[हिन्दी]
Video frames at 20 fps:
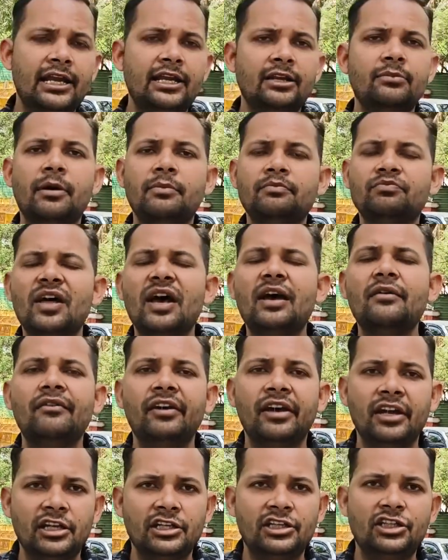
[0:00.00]
लेकिन ममता
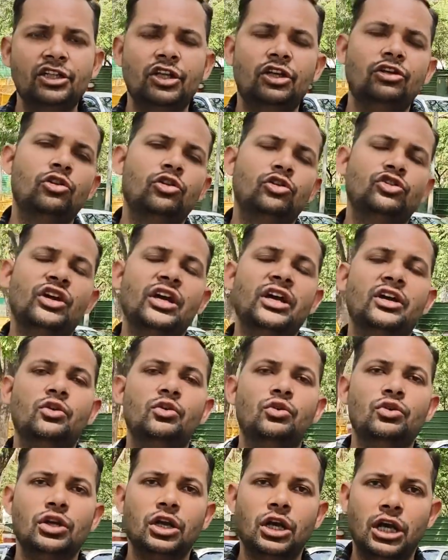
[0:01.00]
बनर्जी ने नौता
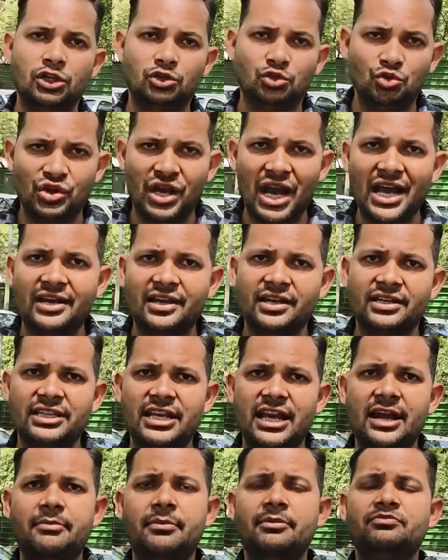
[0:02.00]
को अस्वीकार कर
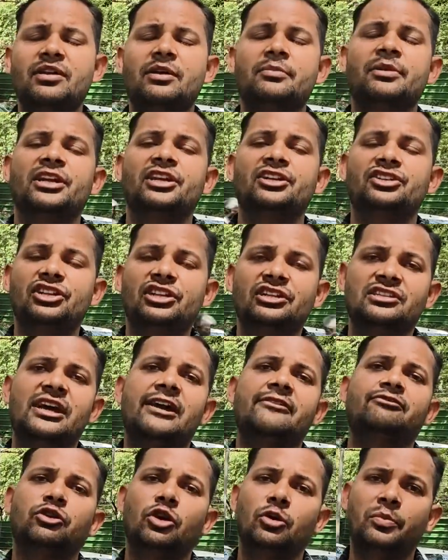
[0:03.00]
दिया है ममता बनर्जी ने
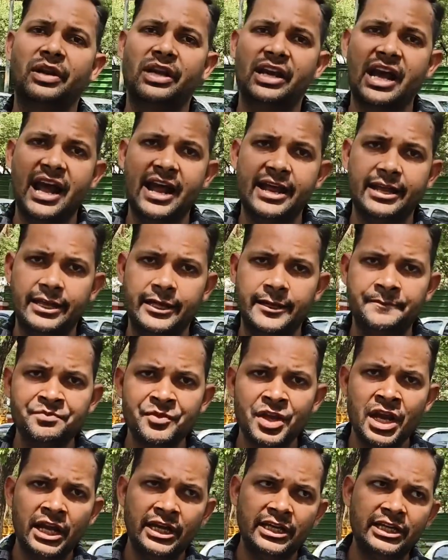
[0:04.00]
साफ तौर पर कहा है कि
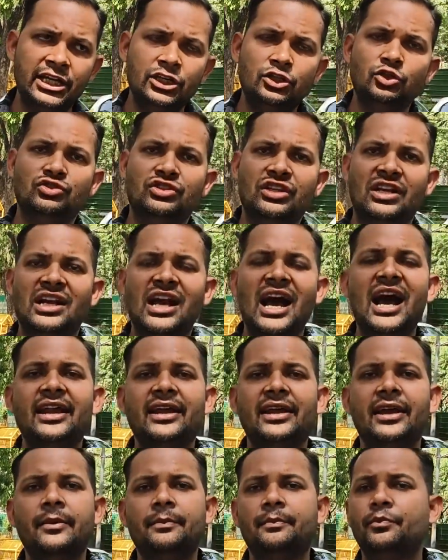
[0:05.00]
ये जो
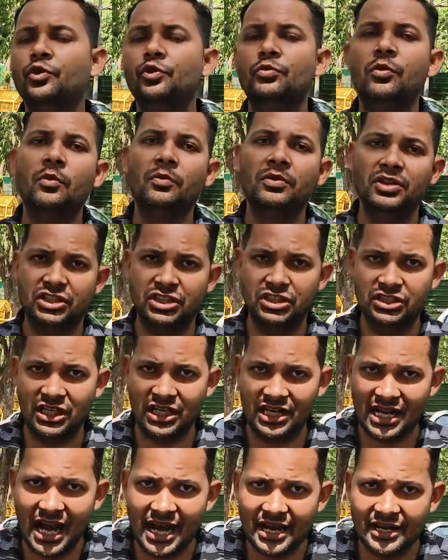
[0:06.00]
सरकार है पूर्व बहुमत की
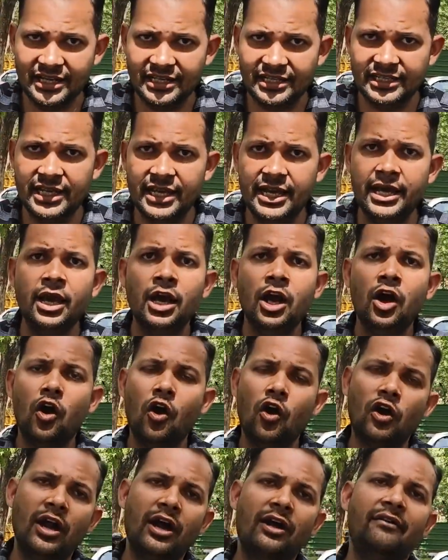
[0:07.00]
सरकार नहीं है
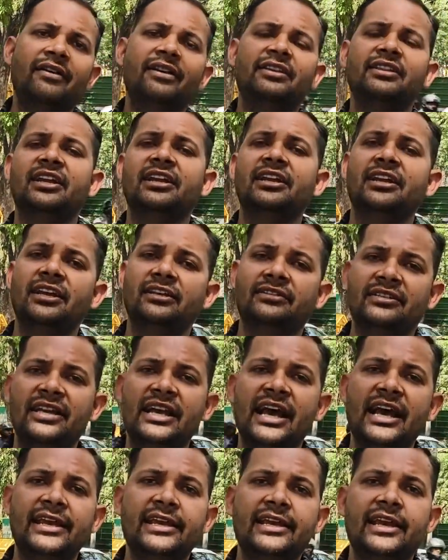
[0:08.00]
और अवैध तरीके
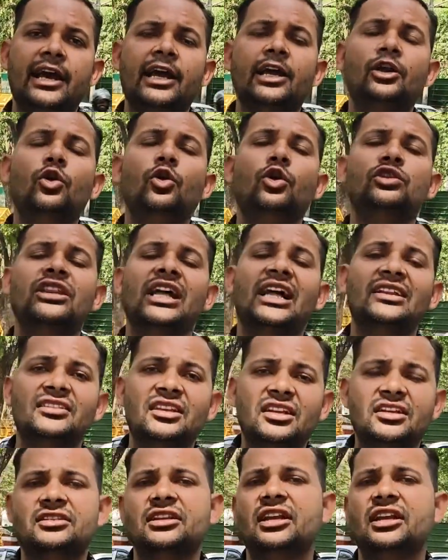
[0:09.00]
से यानी कि अनलोकतांत्रिक